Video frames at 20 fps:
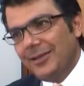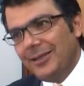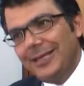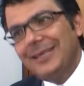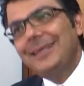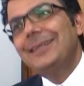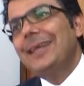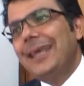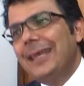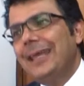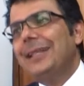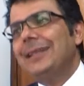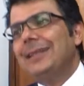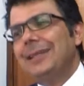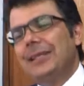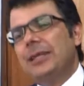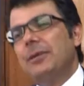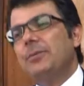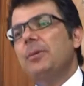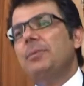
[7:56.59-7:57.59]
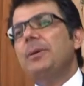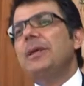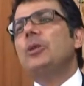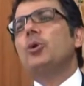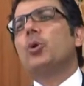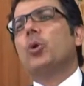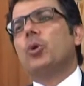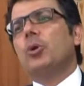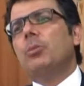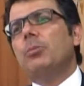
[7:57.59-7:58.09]
iyi değildir gibi bir
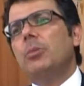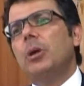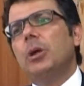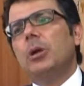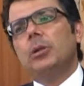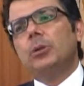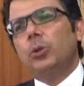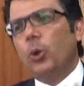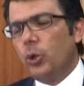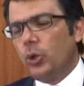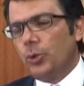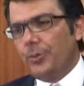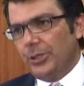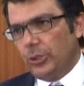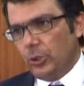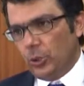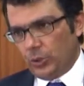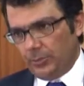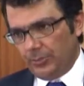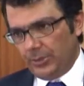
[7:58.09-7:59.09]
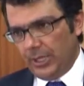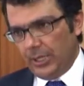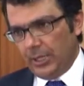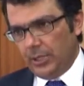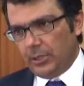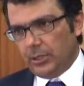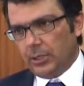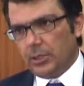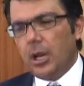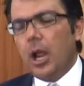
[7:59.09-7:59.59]
yorum doğru bir yorum evet.
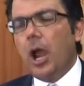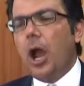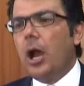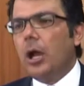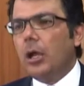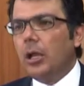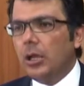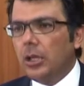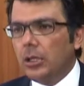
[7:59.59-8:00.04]
değildi. Yani